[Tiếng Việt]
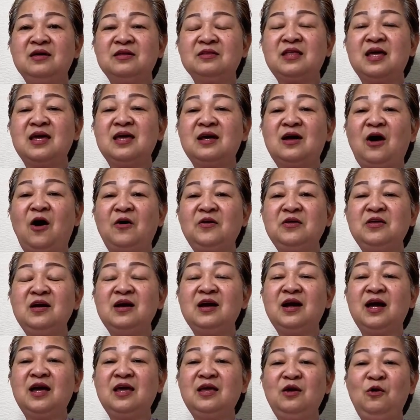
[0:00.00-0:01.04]
thì coi như
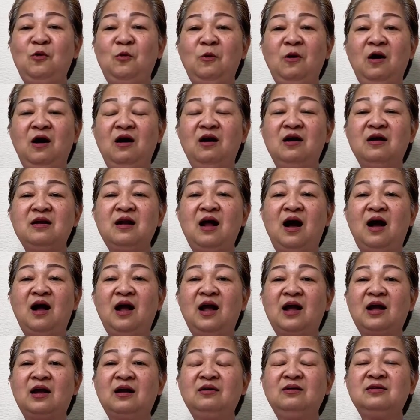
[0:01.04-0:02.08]
cái dù người đó
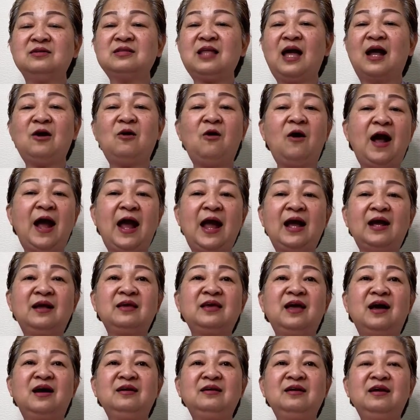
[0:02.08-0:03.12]
hả người ta có ác
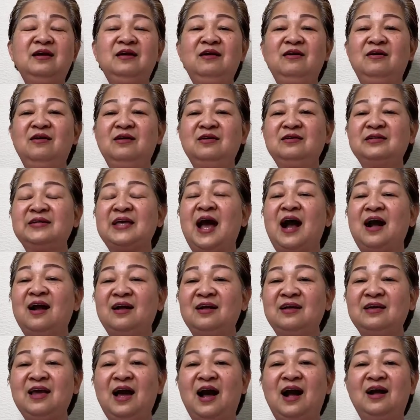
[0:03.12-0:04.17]
nhân đi nữa
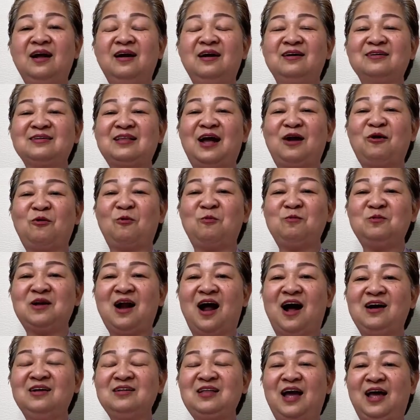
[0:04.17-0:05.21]
dần dần người ta cũng
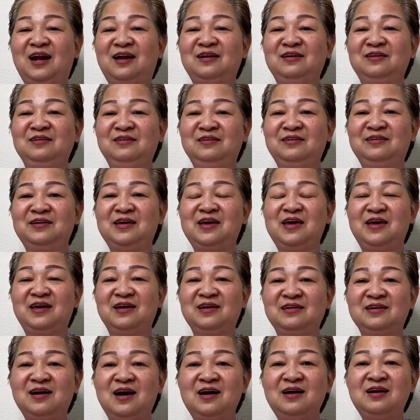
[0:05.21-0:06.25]
trở thành người
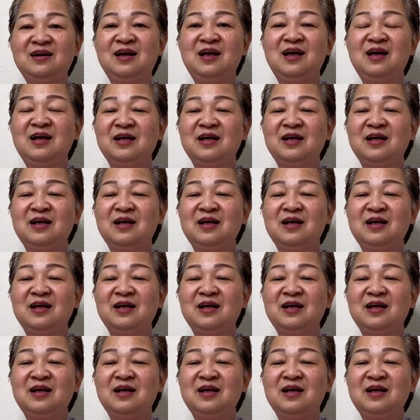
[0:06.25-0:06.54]
hiền đức